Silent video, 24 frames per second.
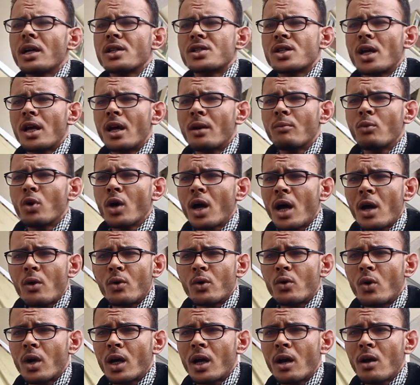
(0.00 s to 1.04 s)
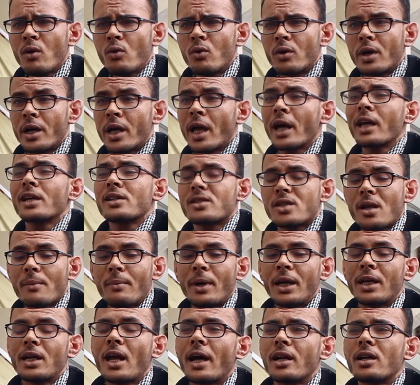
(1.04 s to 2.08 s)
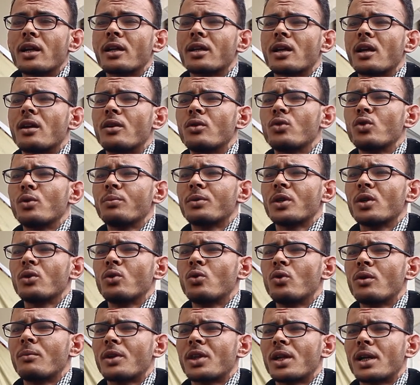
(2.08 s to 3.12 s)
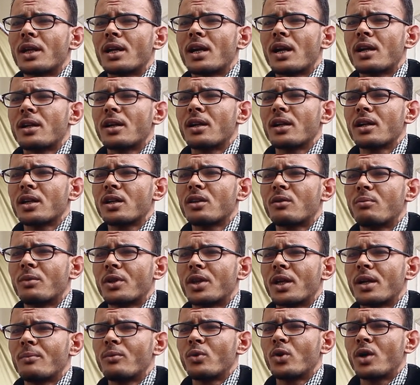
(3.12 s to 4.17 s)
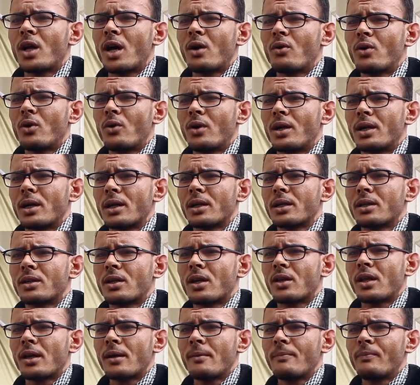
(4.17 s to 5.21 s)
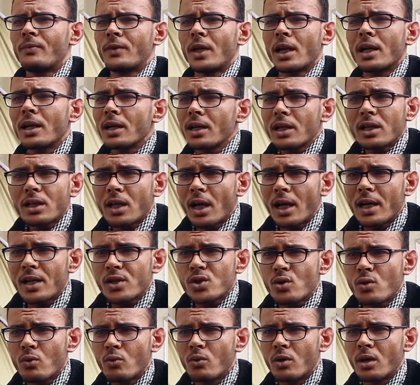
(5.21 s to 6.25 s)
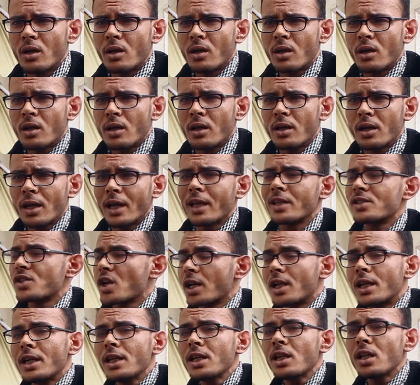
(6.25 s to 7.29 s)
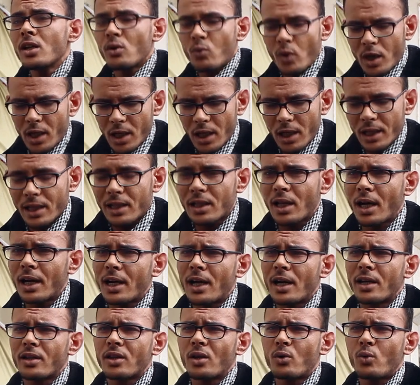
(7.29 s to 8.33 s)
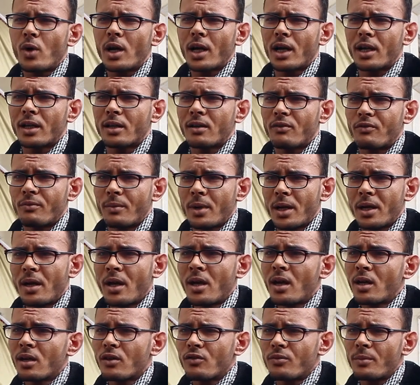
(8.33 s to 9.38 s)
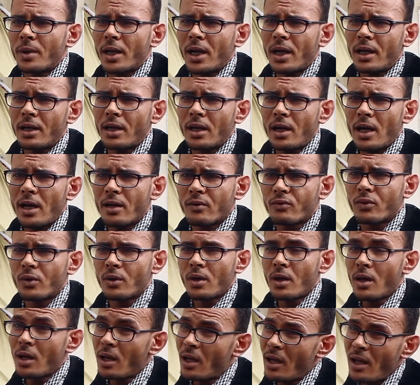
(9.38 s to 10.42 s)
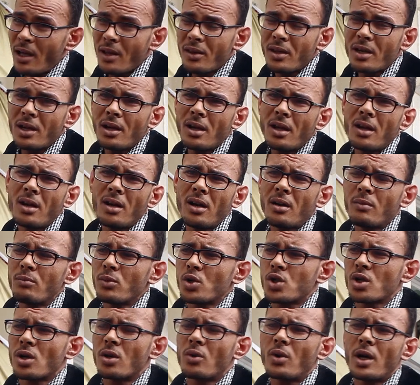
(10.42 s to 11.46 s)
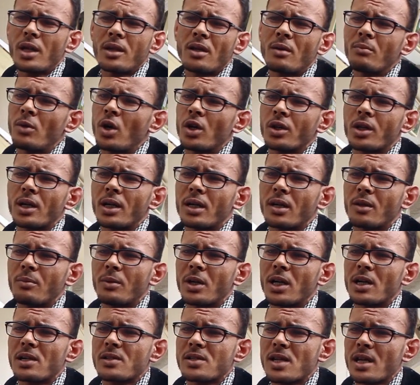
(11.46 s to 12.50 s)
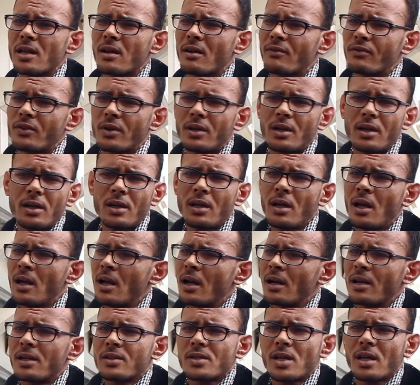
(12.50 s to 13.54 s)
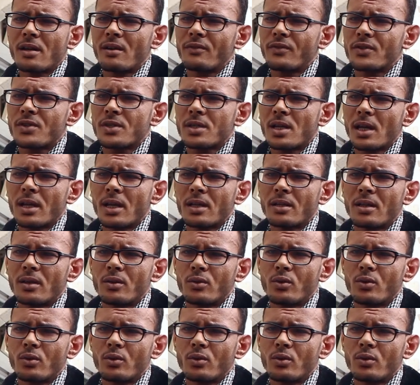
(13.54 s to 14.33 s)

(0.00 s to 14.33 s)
رجع المقاول وكهو يا اخي سامحني انا اليوم كي نقول مثلا راني لغيت مثلا مناوله ولا لغيت كذا لغيت على شنو يا اخي شكلين ولا لغيت على ارض الواقع كيف ما كيف ما نحن نعرف هذه المشكل وهذه المعضله الكبيره اللي صايره في اللي صايره في الساقات